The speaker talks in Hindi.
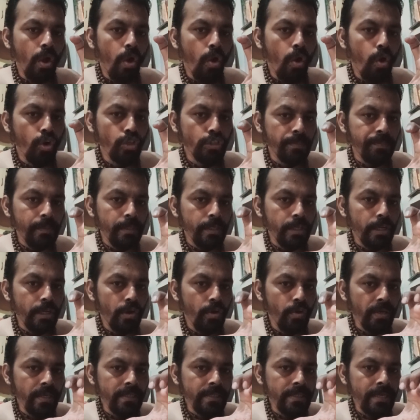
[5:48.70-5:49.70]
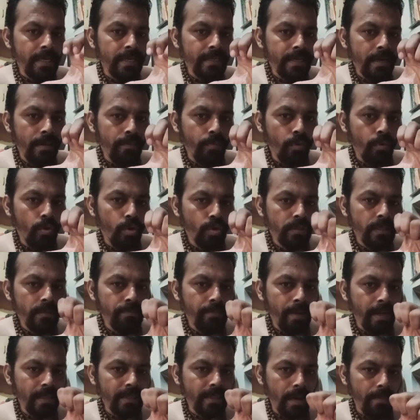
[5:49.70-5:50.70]
हॉस्पिटलों की संख्या बहुत ही
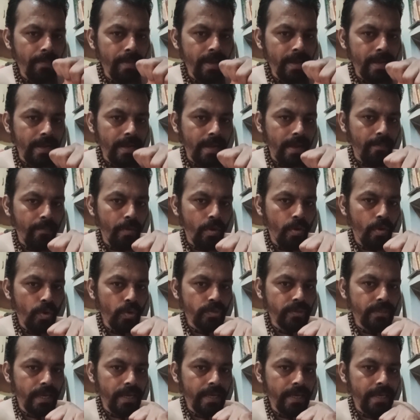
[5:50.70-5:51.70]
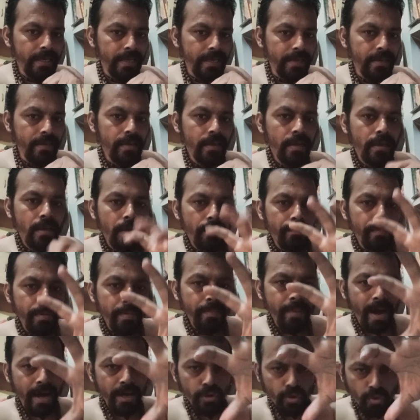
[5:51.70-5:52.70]
मात्रा में कम हो जाएगी
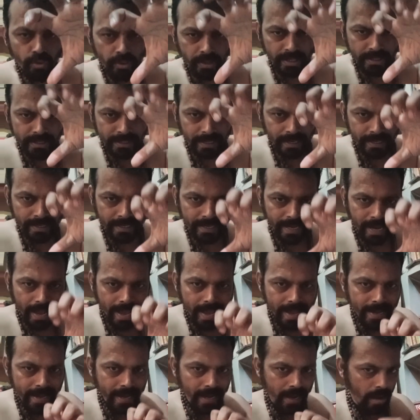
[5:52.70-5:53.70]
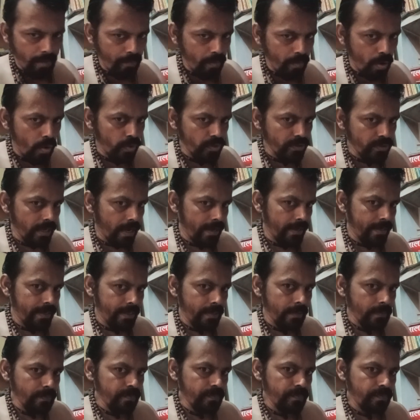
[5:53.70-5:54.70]
बीमारियों की संख्याएं कम हो
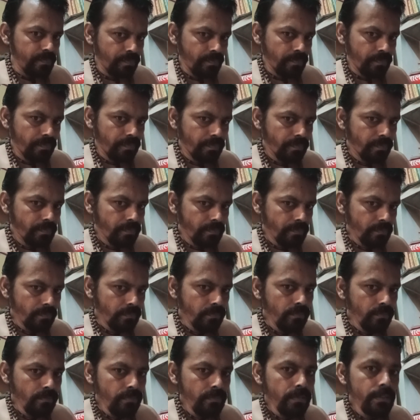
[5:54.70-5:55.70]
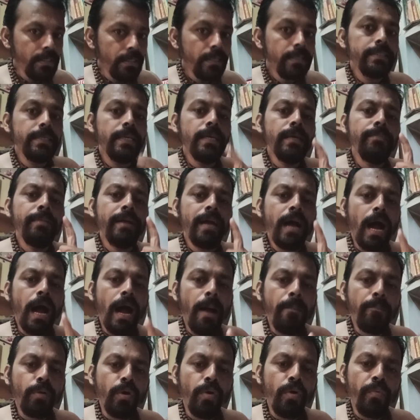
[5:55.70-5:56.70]
जाएगी ये मैं
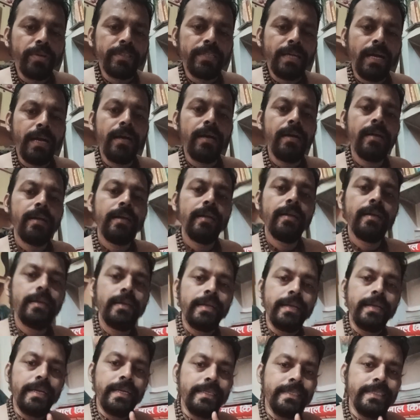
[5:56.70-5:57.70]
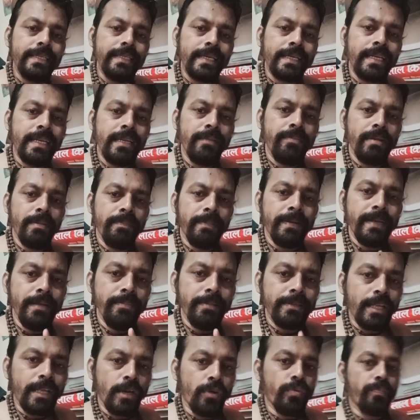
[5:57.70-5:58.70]
आपको वजह इंडिया के लेवल पे नहीं
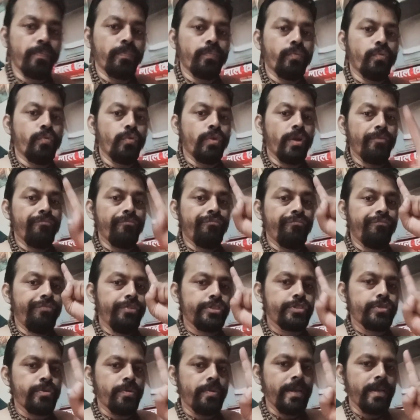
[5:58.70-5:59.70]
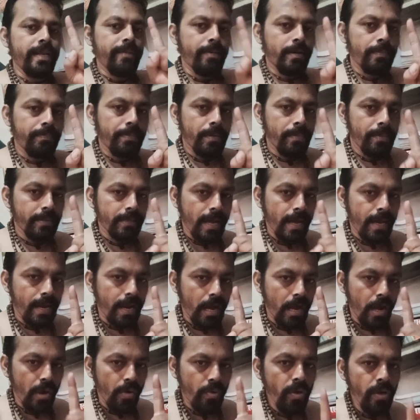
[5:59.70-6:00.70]
बता रहा हूँ पूरे विश्व लेवल पे बता
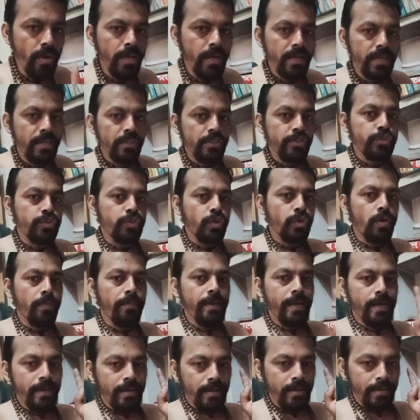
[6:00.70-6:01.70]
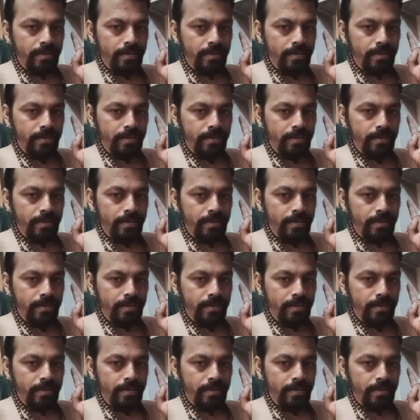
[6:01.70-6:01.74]
रहा हूँ जो मैं